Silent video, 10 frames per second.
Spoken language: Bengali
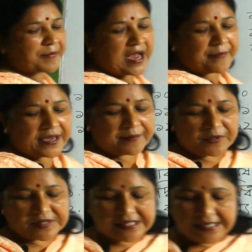আমি আবার
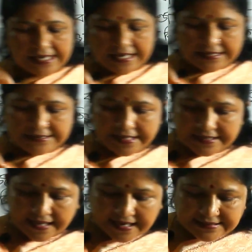বলছি যে
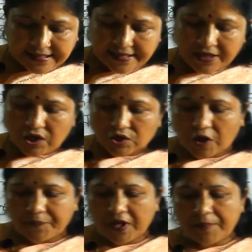দেখা যায়
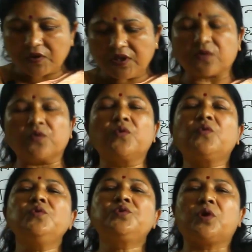শব্দের মধ্যে কোনো
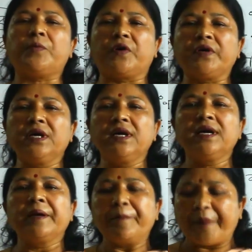কোনো সময়
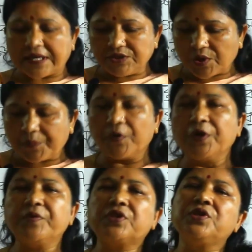ব্যঞ্জন
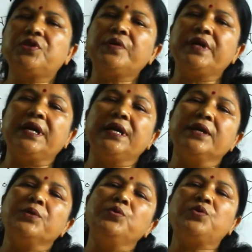পরিবর্তিত হয়ে
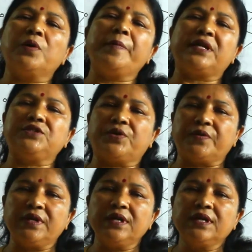নূতন ব্যঞ্জন